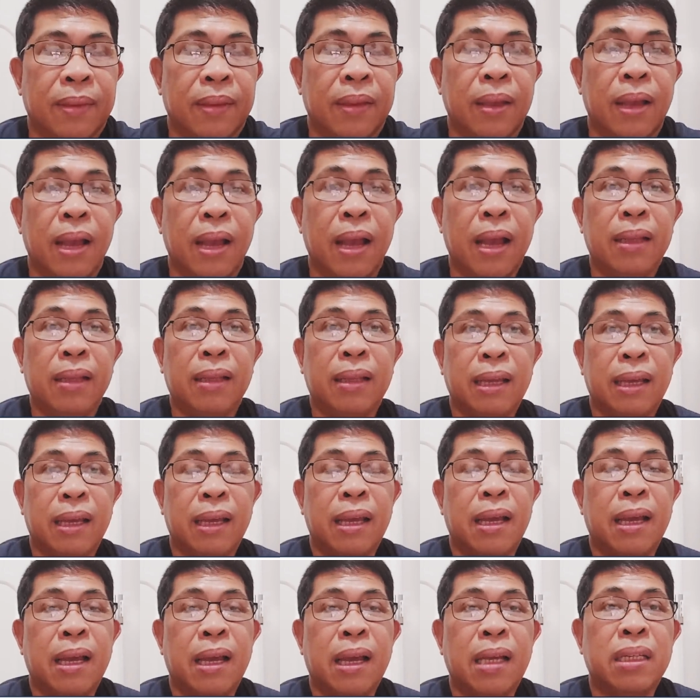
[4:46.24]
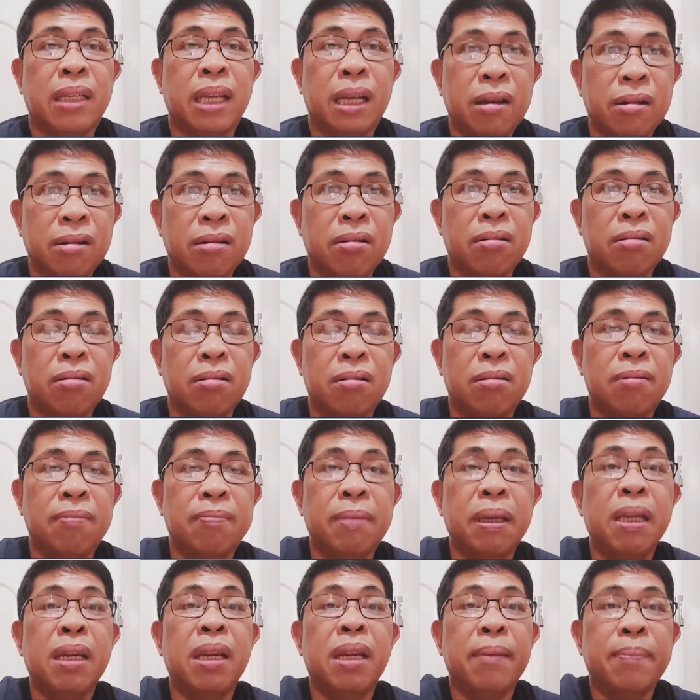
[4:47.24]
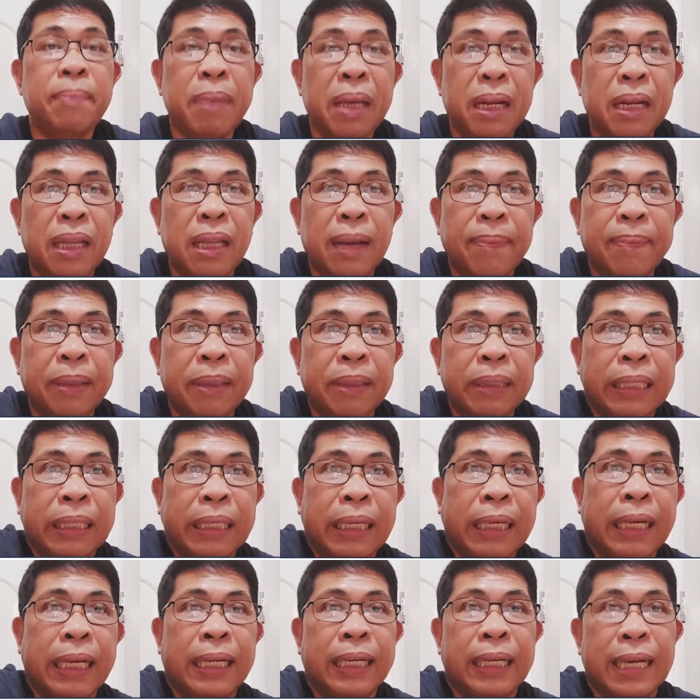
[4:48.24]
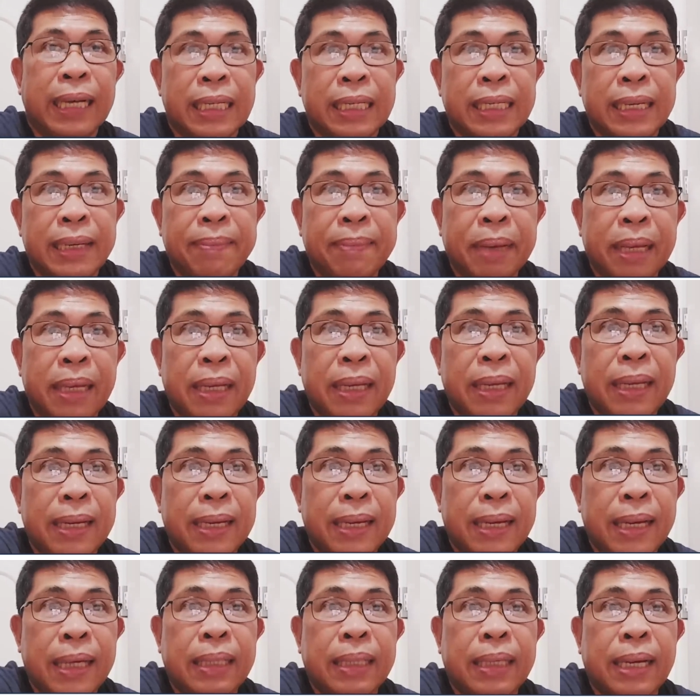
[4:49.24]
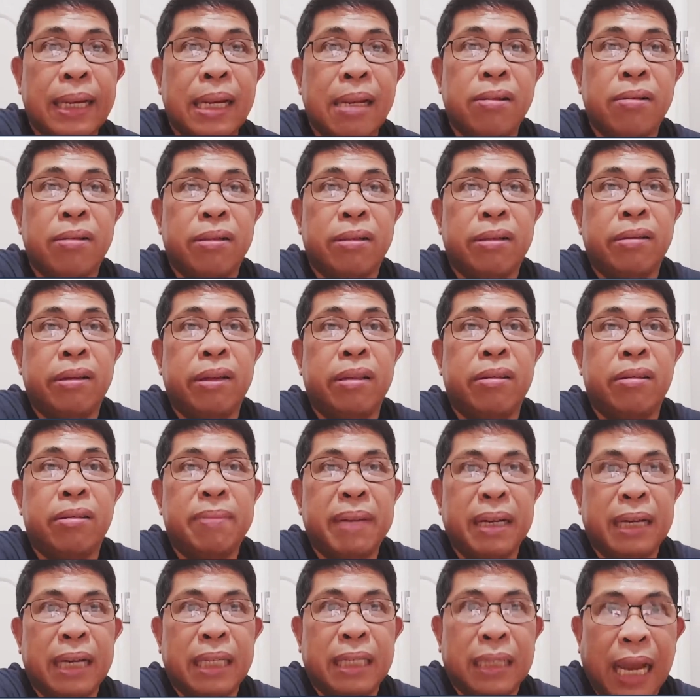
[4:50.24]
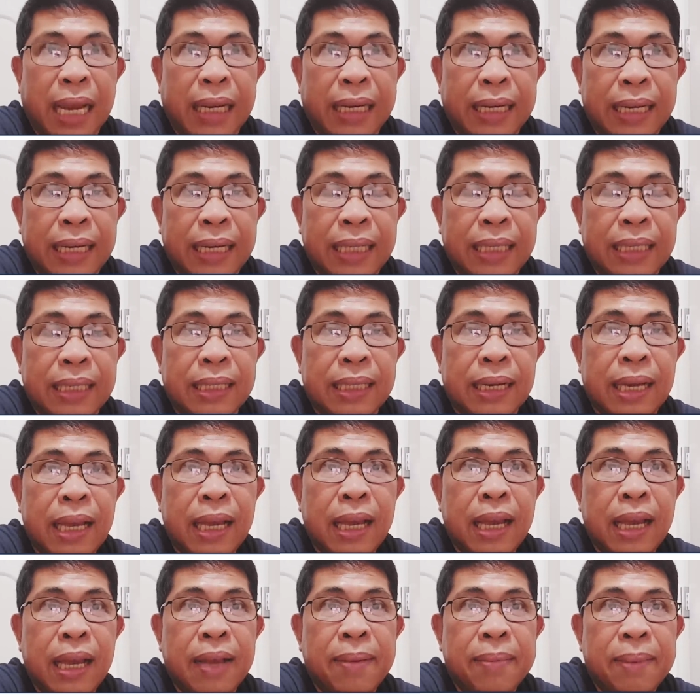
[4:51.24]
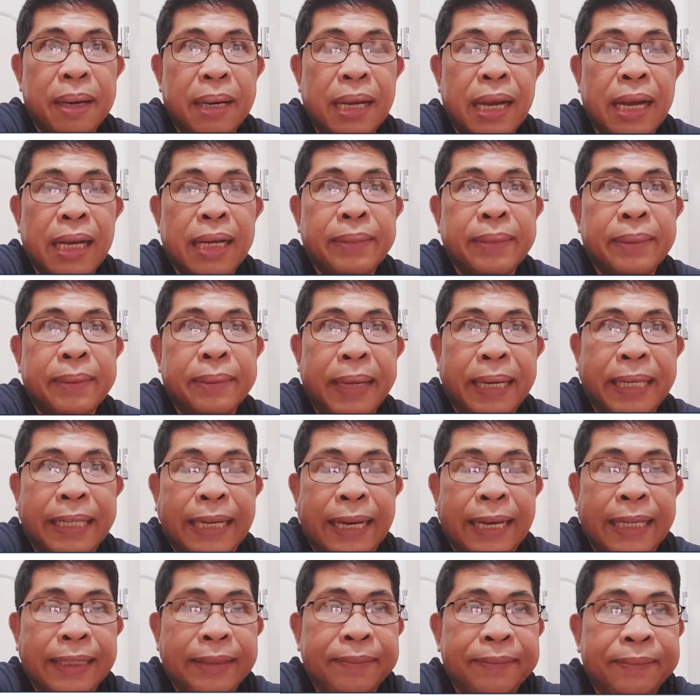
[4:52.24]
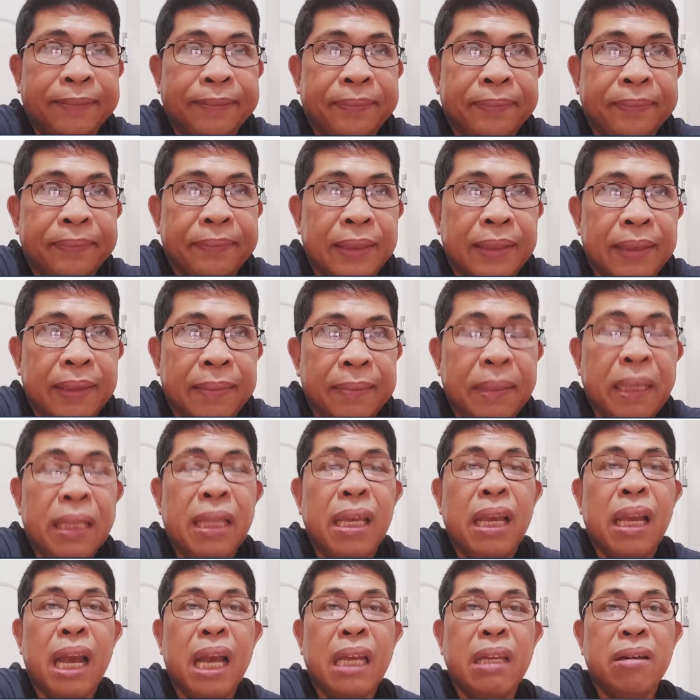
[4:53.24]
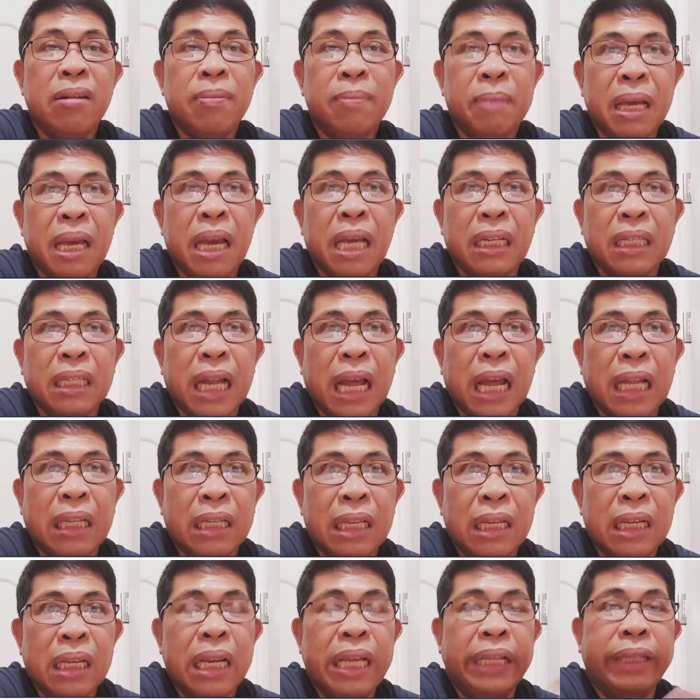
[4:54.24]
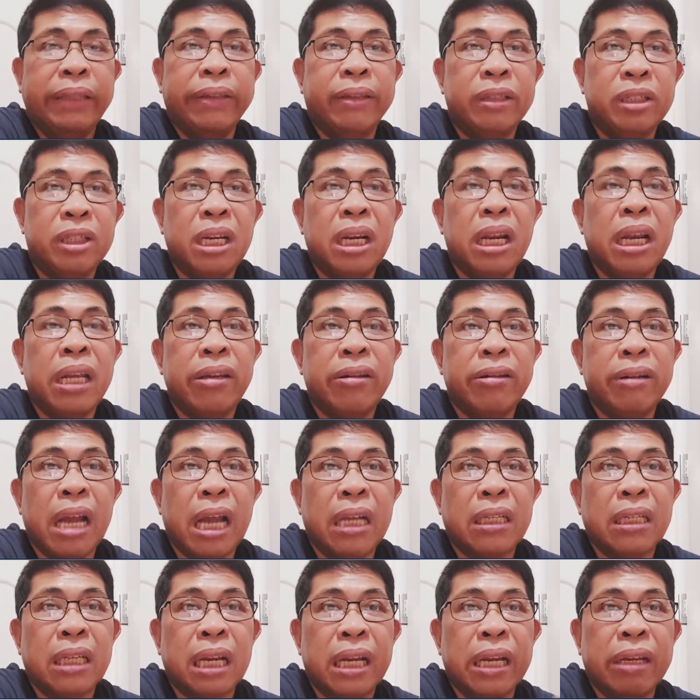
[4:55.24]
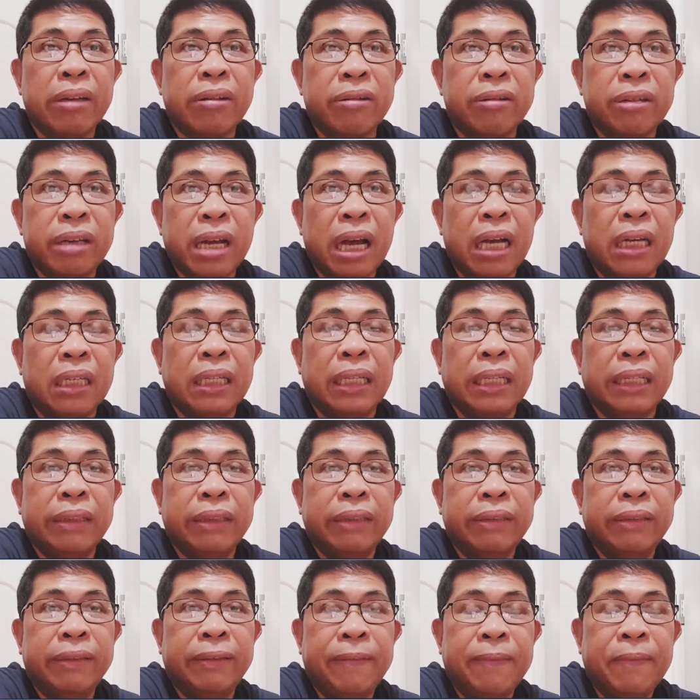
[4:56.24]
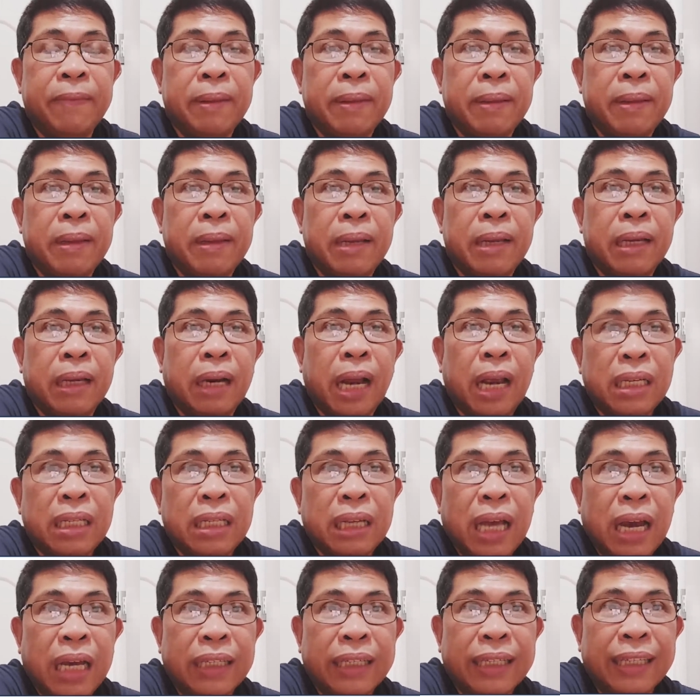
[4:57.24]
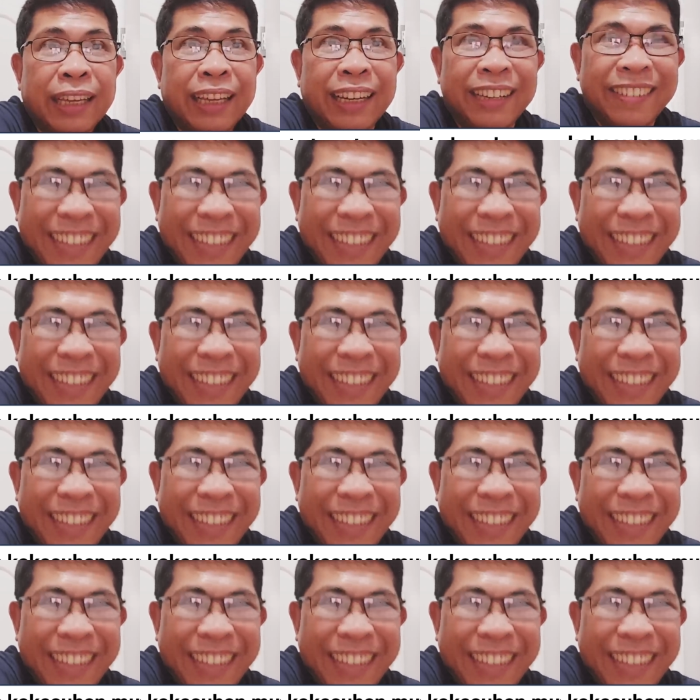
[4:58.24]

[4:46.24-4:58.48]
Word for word: At uh, siguro binibenta po nila kasi mahilig sa negosyo ito mga Chinese, mga kababayan. Pati nga yung bigas natin dito, sila yung nasa likod ng ano, rice cartel.